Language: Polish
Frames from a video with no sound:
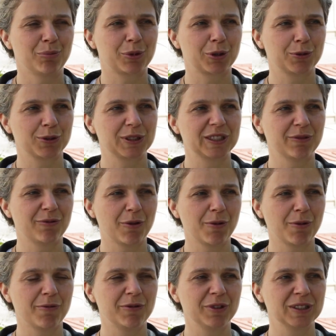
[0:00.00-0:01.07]
produkcja
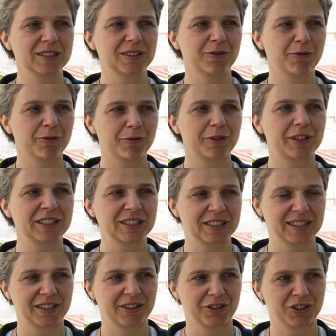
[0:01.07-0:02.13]
wołowiny, są wręcz
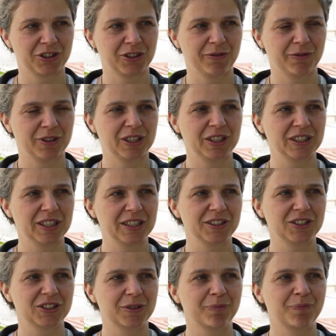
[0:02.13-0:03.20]
zagrożone
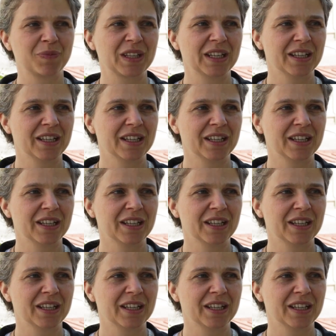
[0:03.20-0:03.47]
wyginięciem.